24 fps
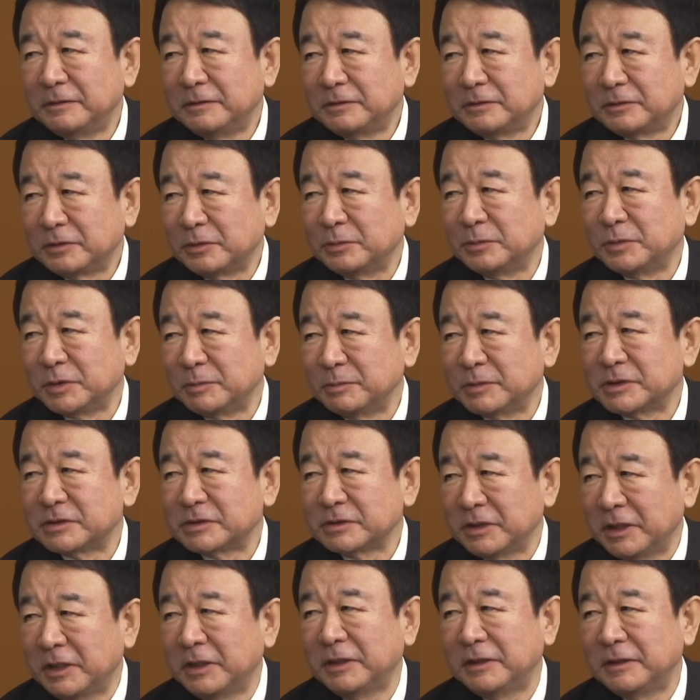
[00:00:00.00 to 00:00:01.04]
と思います
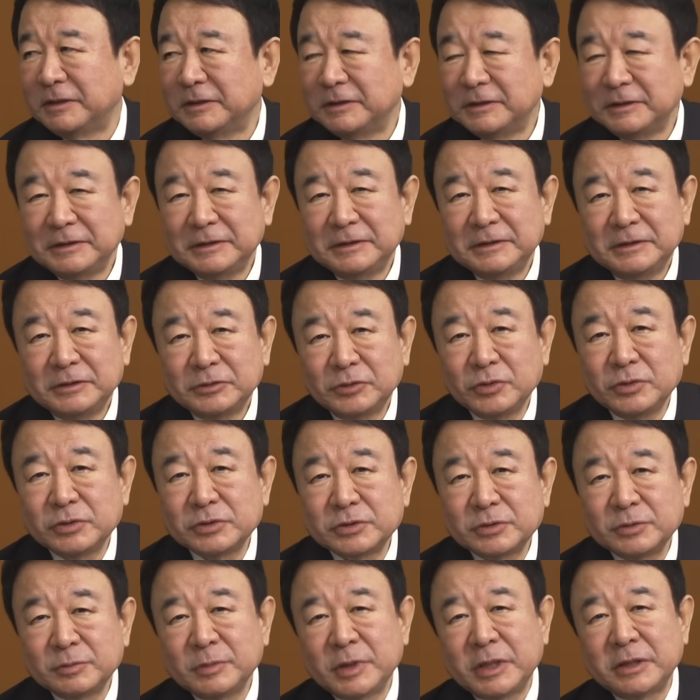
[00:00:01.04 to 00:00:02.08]
が東福
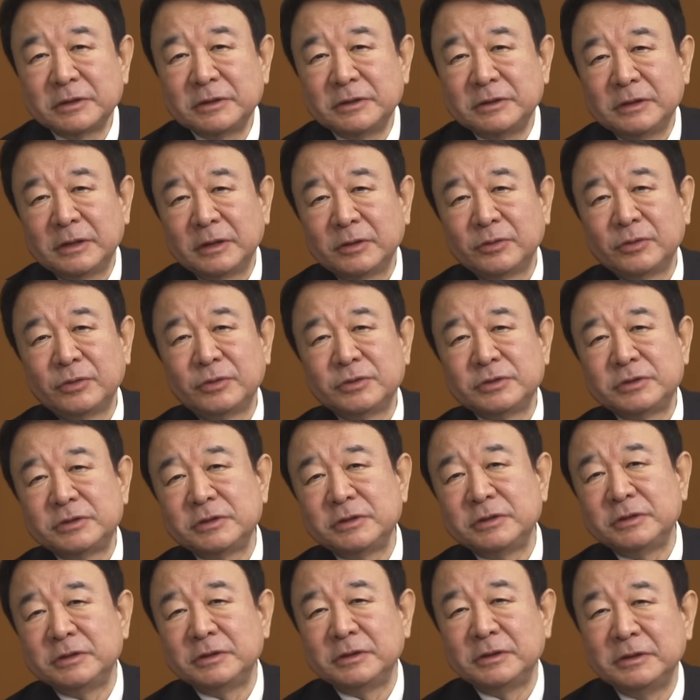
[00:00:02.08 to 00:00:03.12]
寺の周りあの美味
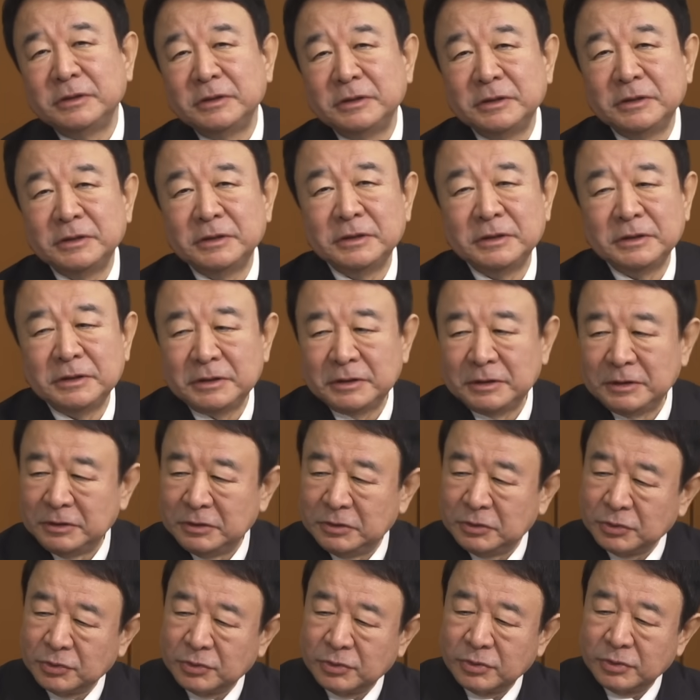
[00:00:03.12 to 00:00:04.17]
しい、
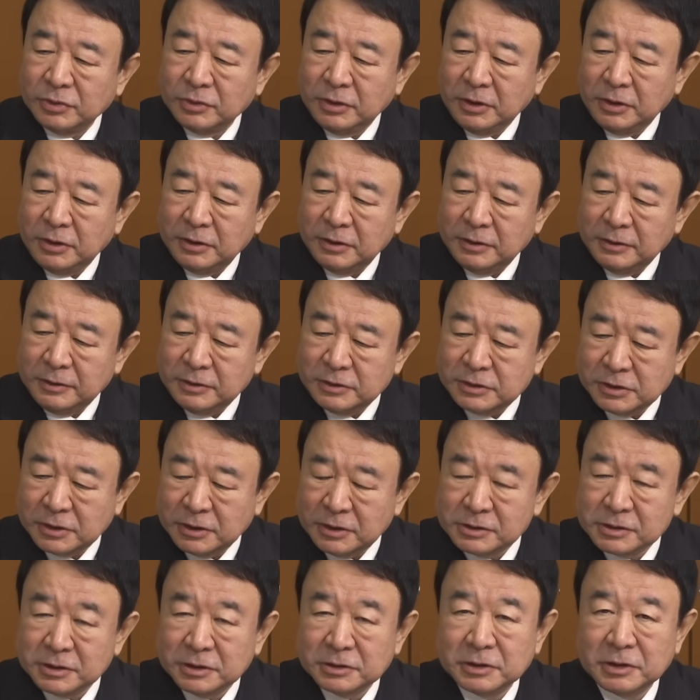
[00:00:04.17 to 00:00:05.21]
えー、ところで一
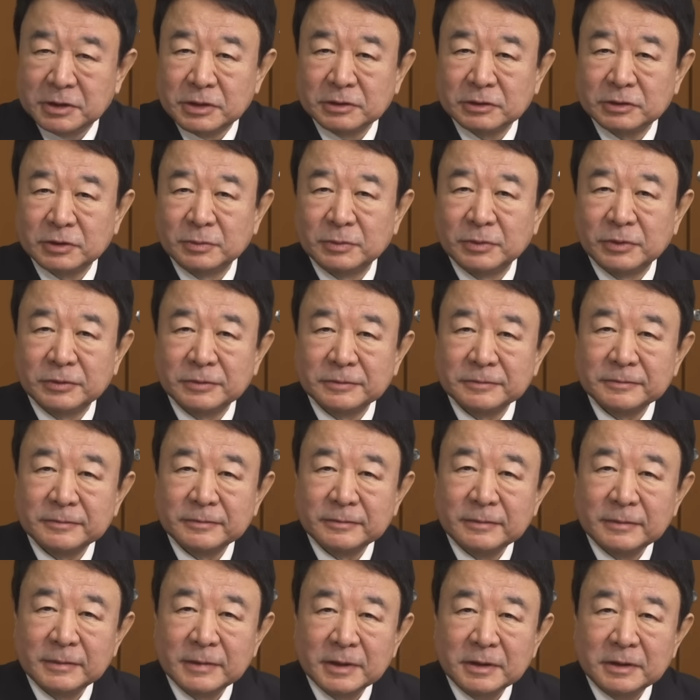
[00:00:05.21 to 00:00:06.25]
見さんでなくても
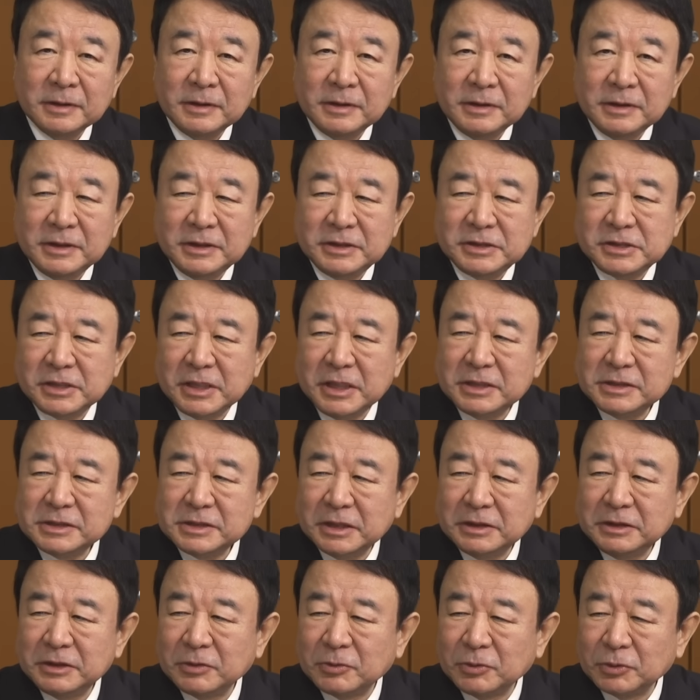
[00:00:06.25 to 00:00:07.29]
一見
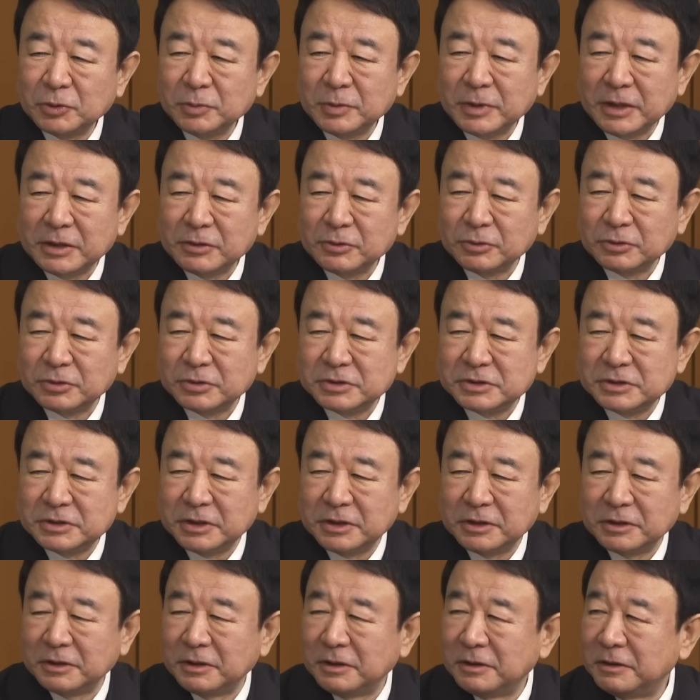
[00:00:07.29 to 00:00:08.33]
さんって言葉あること自
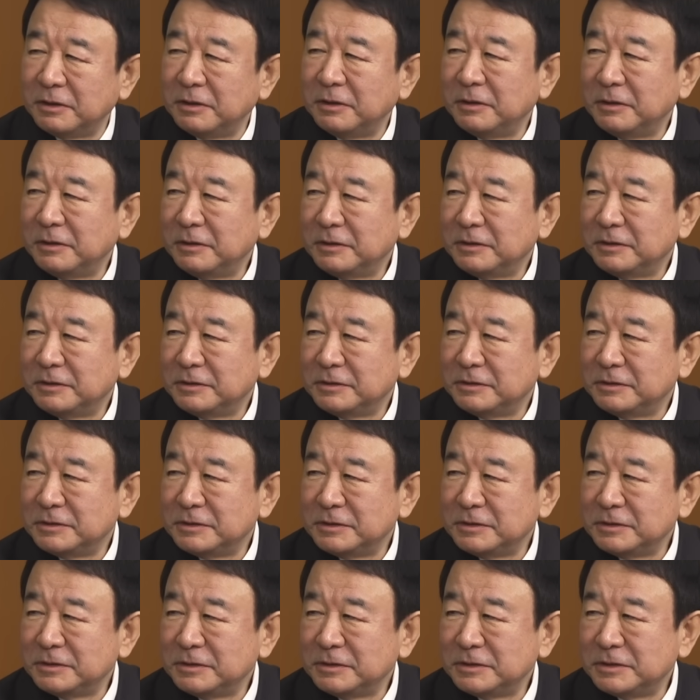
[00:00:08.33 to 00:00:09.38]
体が
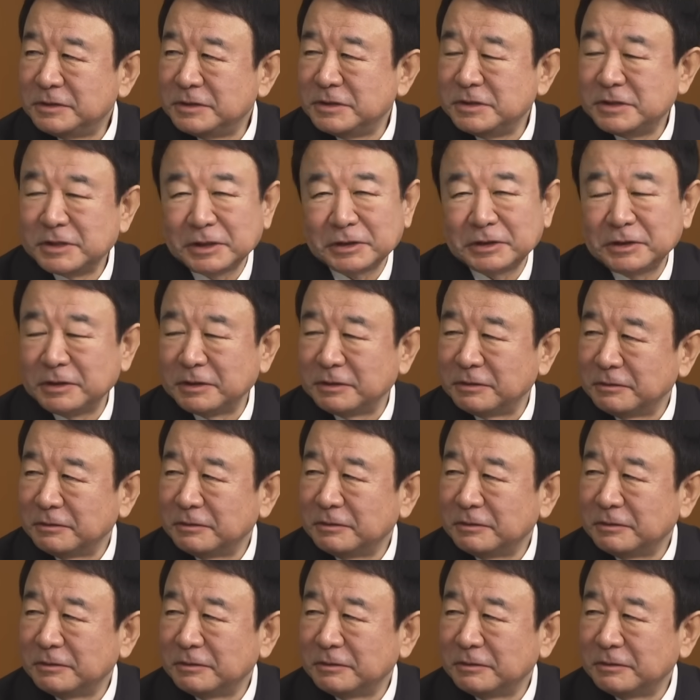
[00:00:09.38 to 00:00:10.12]
信じがたいけど、